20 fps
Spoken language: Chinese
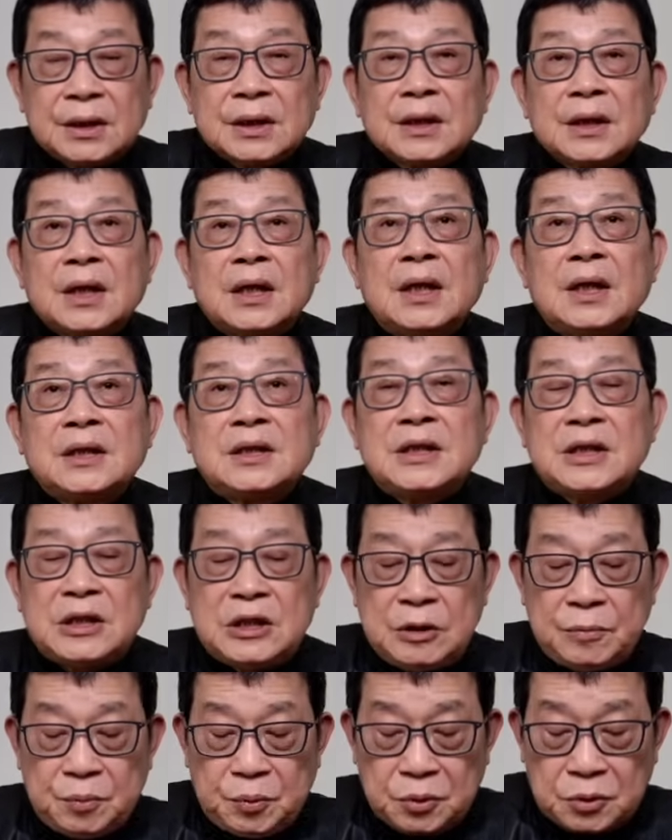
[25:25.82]
科技
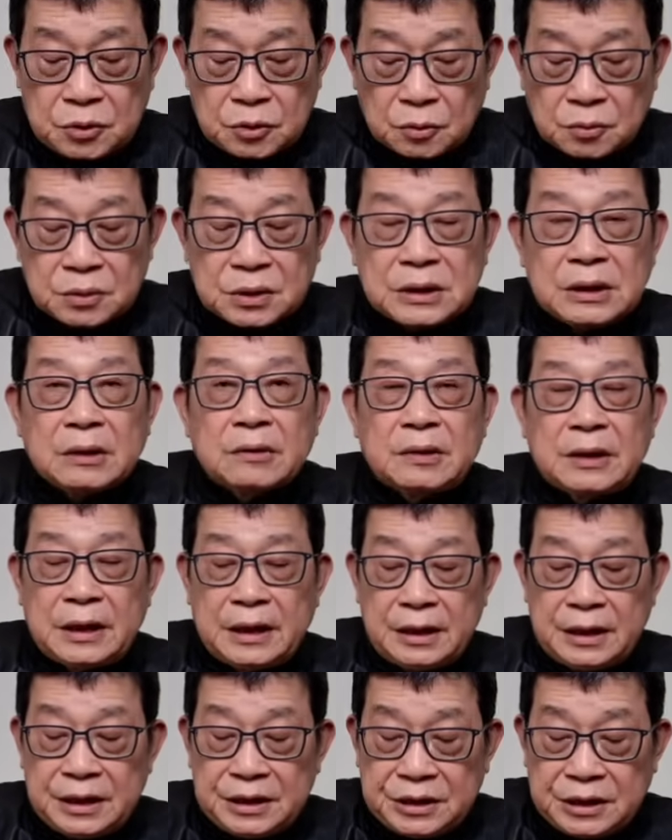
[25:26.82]
进步总是要
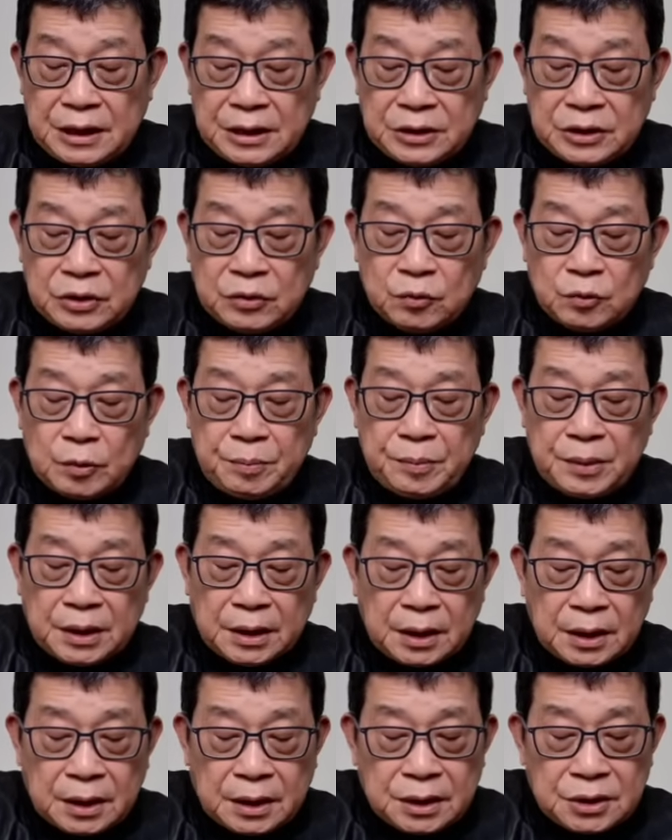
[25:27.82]
人类先进文明
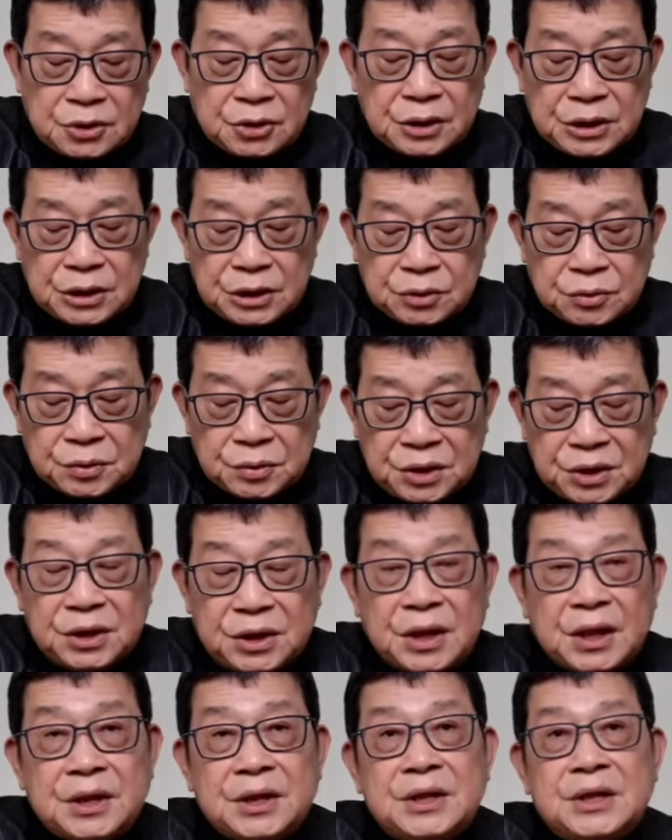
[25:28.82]
和科学技术
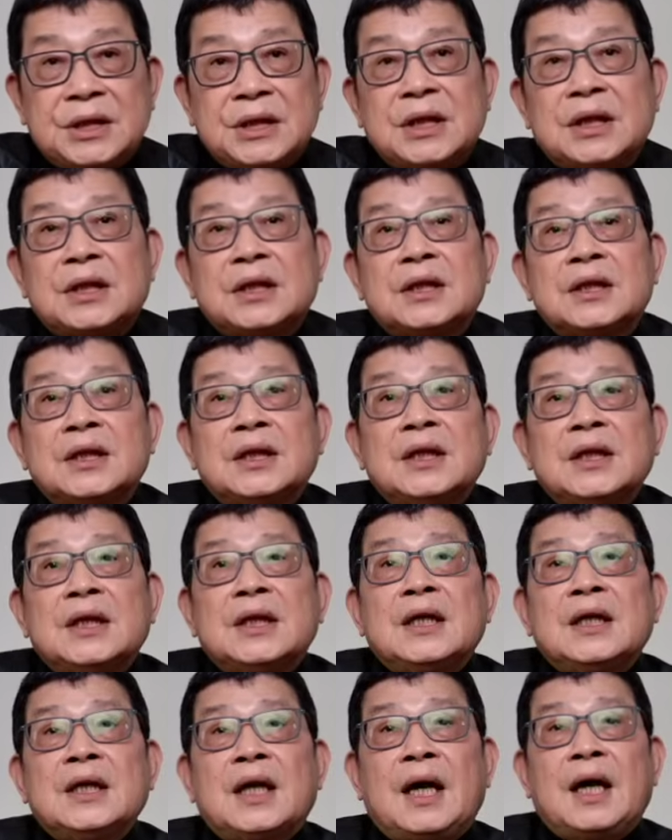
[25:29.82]
衔接。
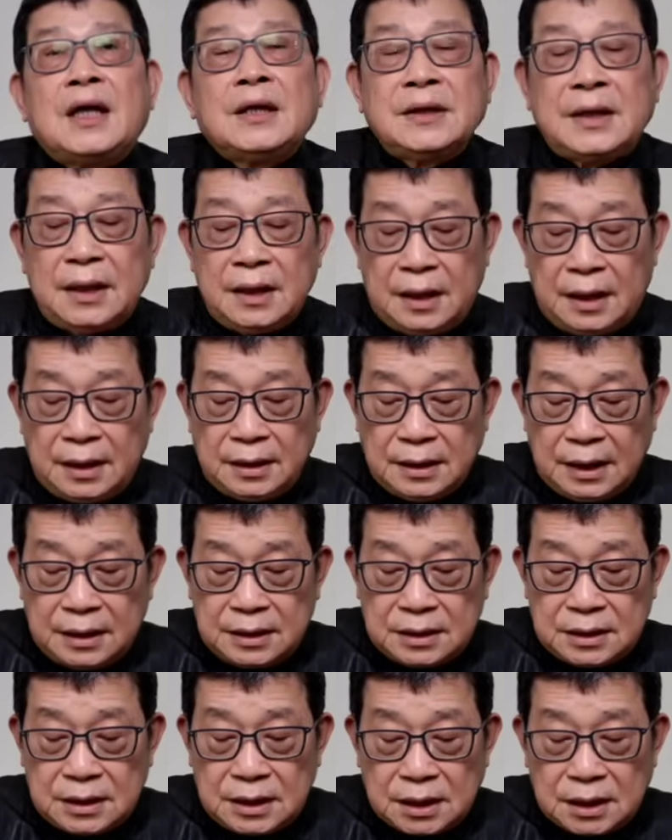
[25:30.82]
航天涵盖
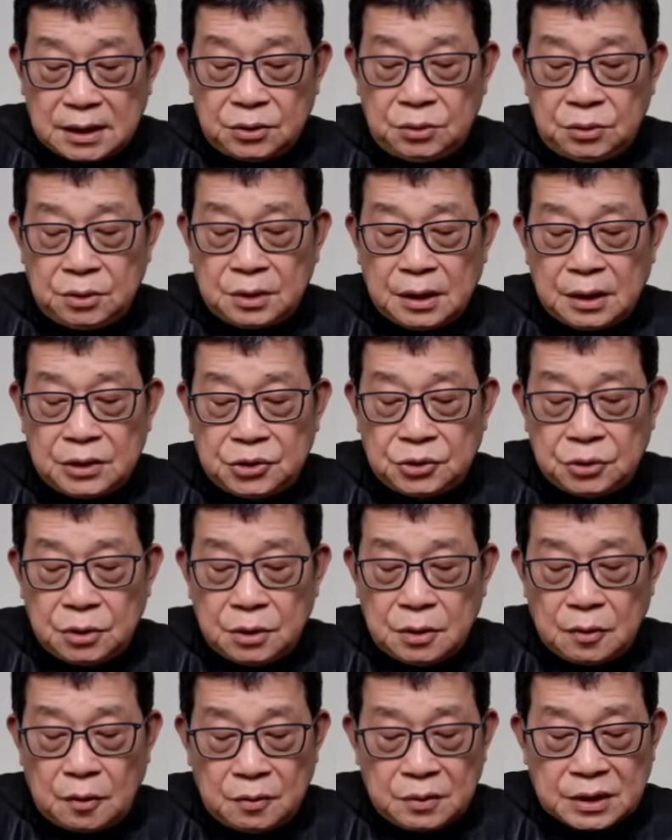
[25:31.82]
警域跟
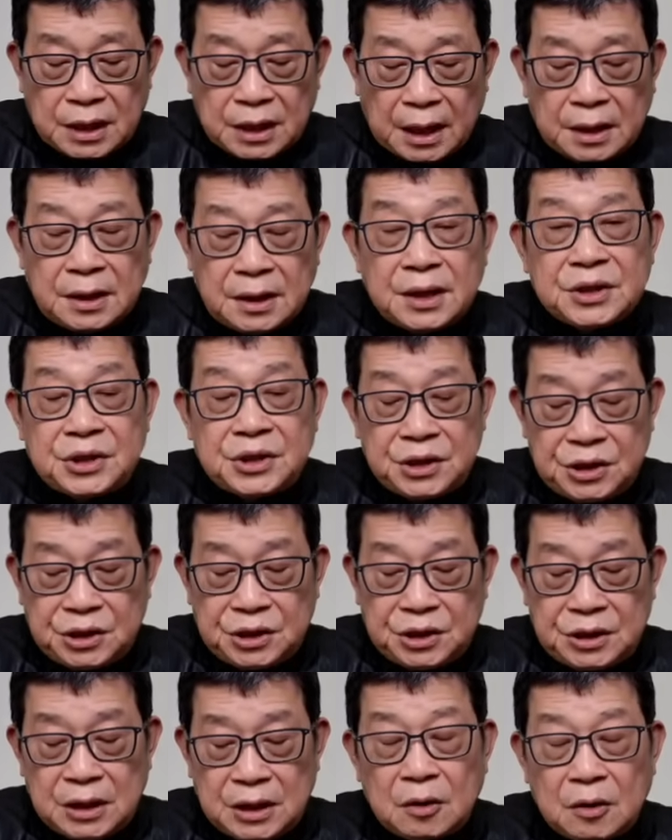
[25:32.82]
军工产业息
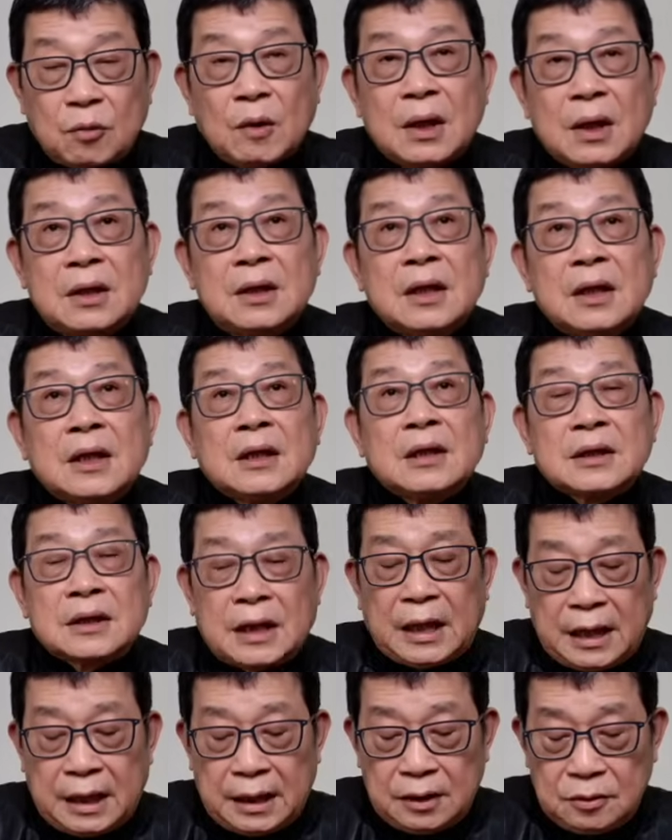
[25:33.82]
息相关，
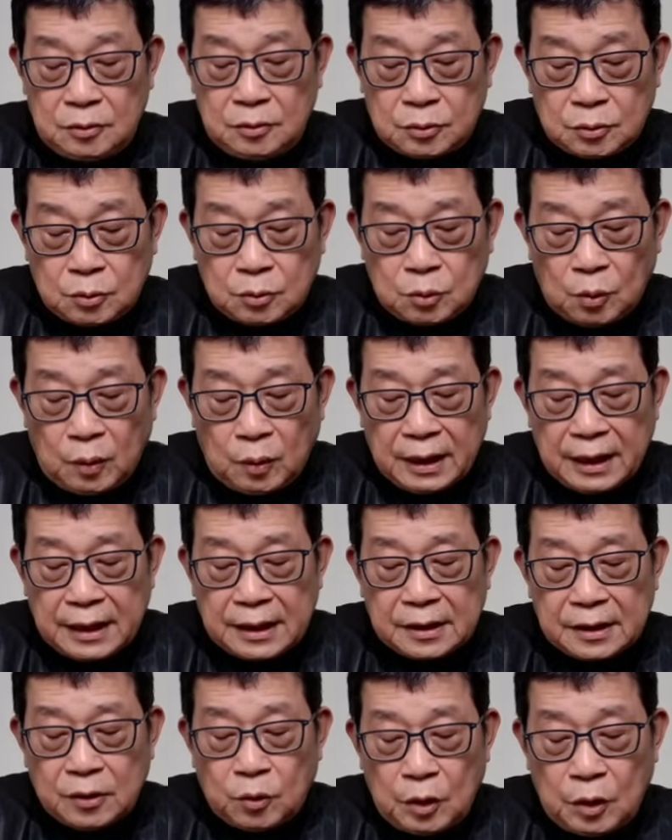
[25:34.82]
贪腐窝
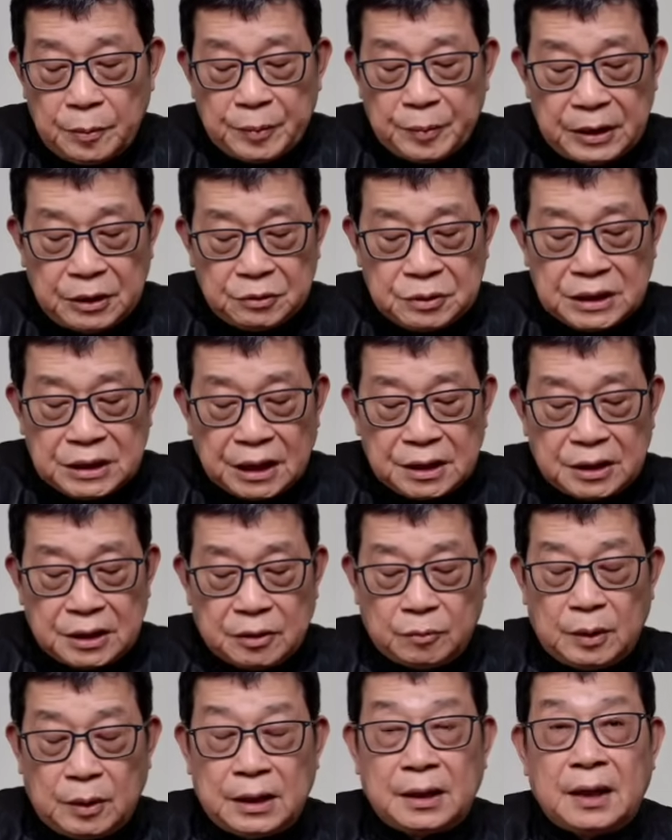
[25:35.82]
案会不会留下
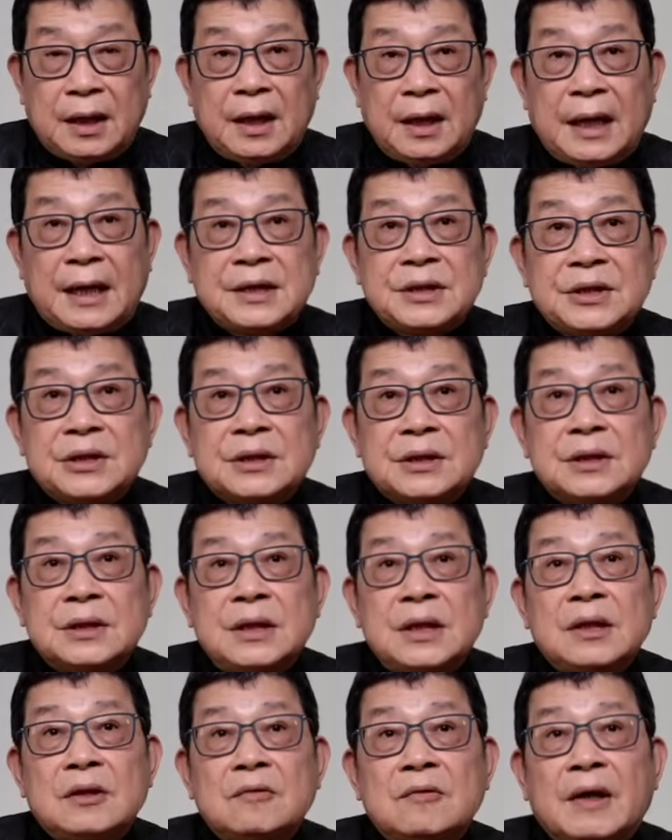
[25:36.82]
隐患，还是
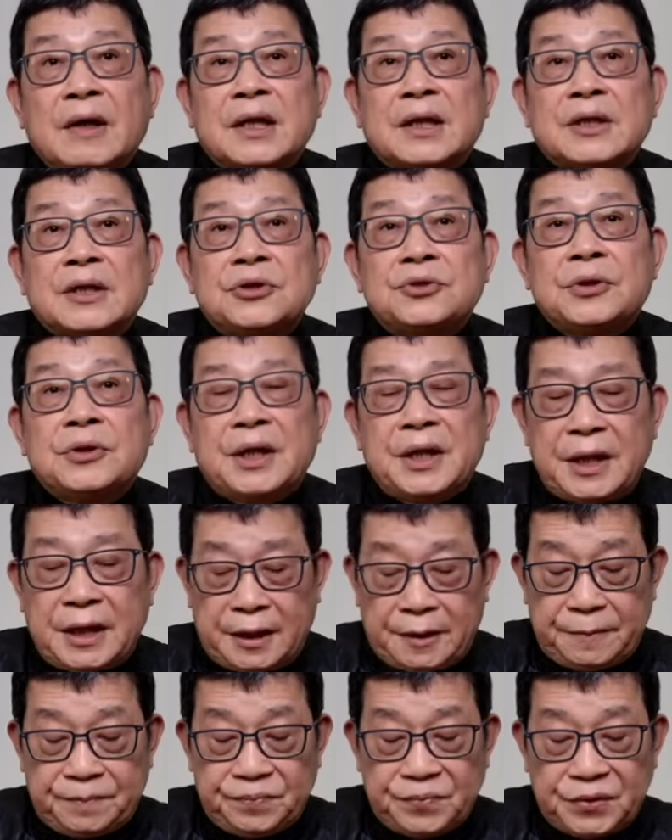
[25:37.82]
另外一个悬
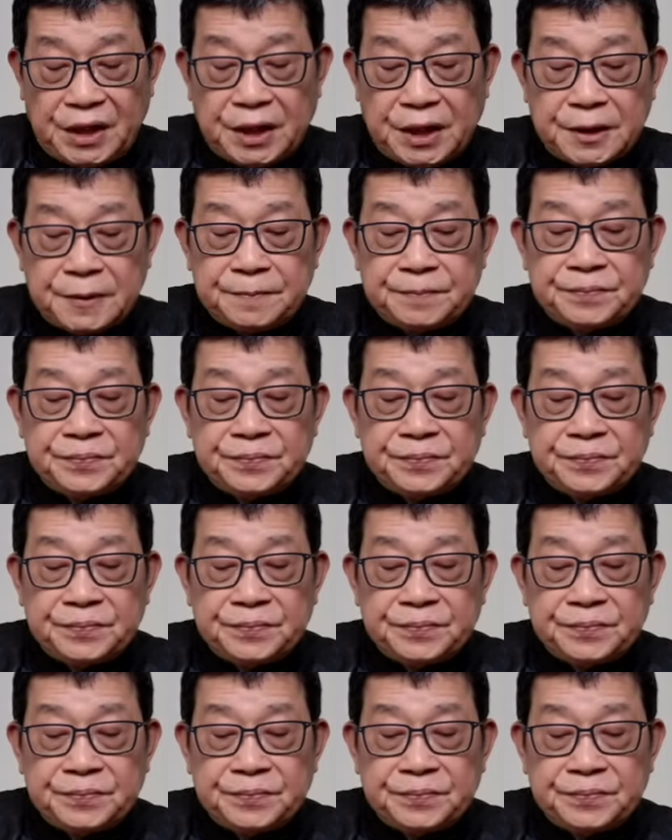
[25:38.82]
念。第二，